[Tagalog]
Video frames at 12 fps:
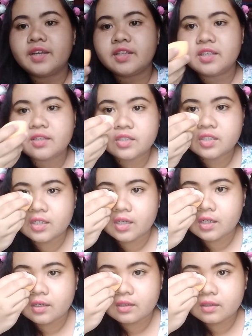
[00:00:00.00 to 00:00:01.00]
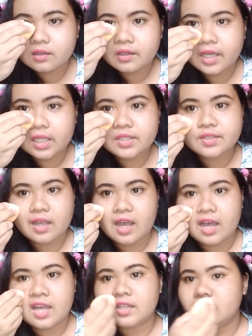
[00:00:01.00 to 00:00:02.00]
pwede siya kahit
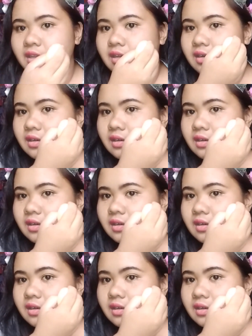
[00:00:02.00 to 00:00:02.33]
saan